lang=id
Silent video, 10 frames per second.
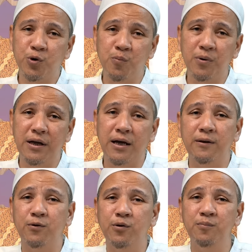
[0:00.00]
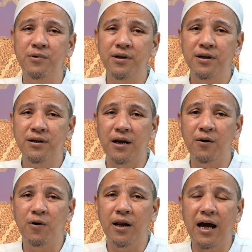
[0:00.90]
membeli gandum dan
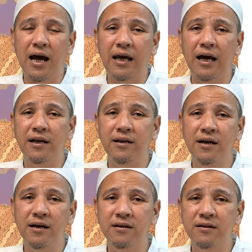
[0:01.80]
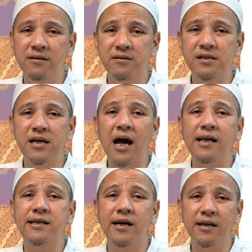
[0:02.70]
oleh ayahnya
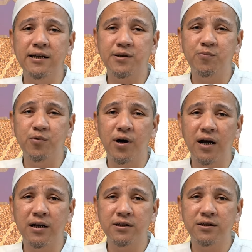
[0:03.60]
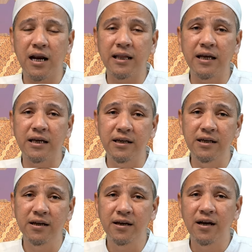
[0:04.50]
diajari sebuah
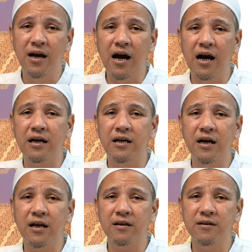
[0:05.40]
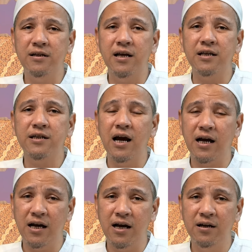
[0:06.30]
strategi agar tidak
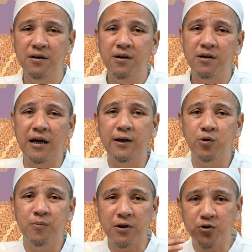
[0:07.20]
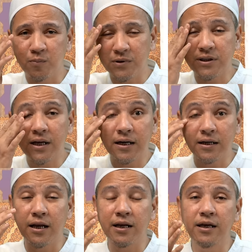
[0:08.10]
celaka yaitu masuk Mesir
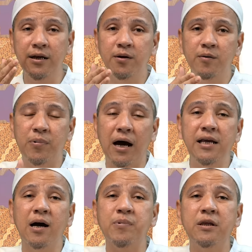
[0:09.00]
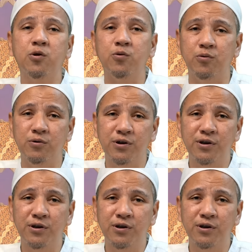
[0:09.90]
dari banyak pintu.